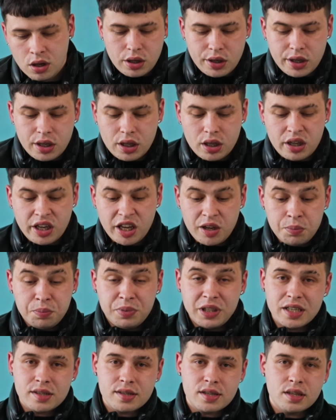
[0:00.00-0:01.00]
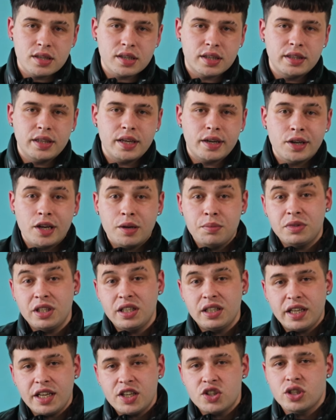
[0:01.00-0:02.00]
Ee, hem piyasadakiler hem
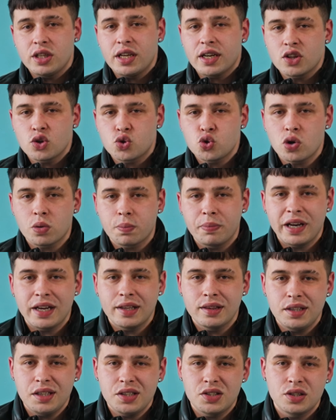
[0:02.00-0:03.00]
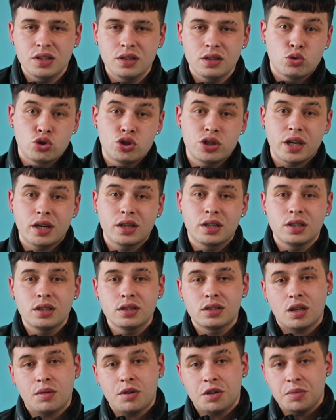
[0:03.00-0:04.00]
dinleyiciler de çok beğendiği için bu
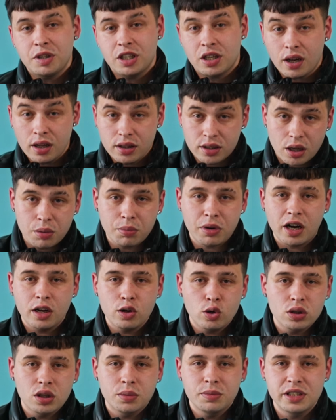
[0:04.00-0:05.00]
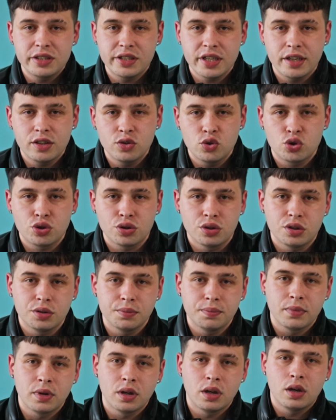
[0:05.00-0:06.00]
şarkının tamamen halka mal olabileceğini düşündüm.